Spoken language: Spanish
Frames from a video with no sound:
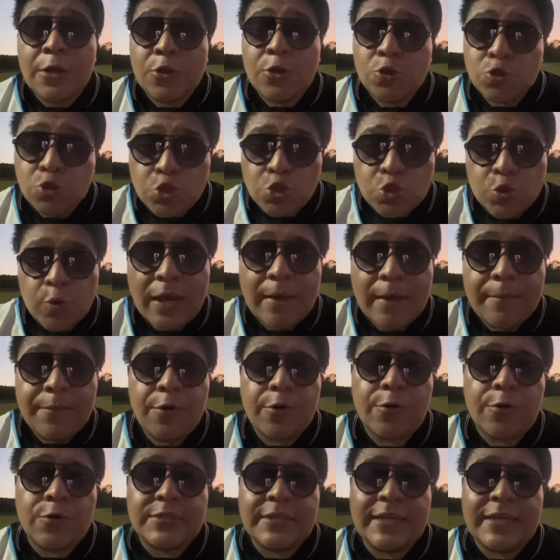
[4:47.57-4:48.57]
Soy su buen
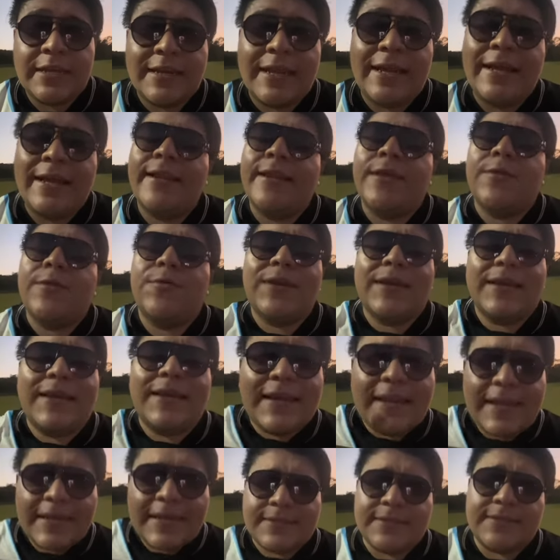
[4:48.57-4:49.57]
amigo Joserra, le doy
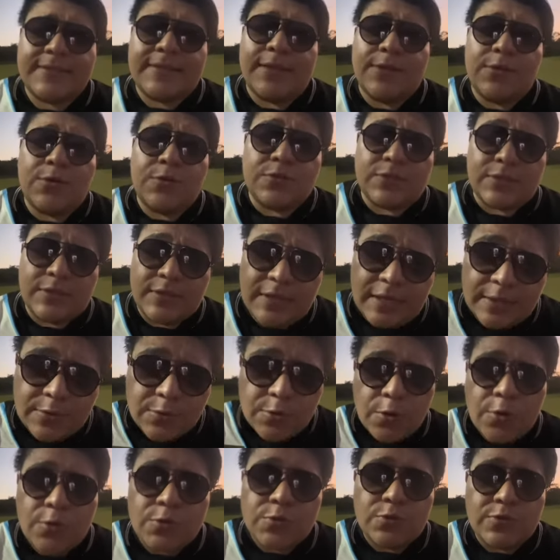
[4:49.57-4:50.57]
gracias a Dios y a
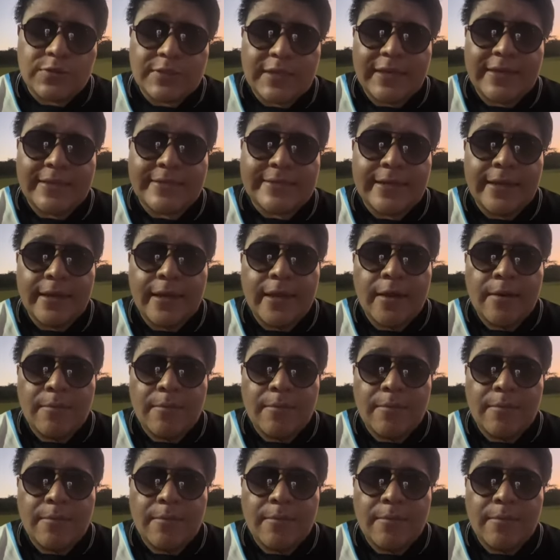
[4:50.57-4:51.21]
todos ustedes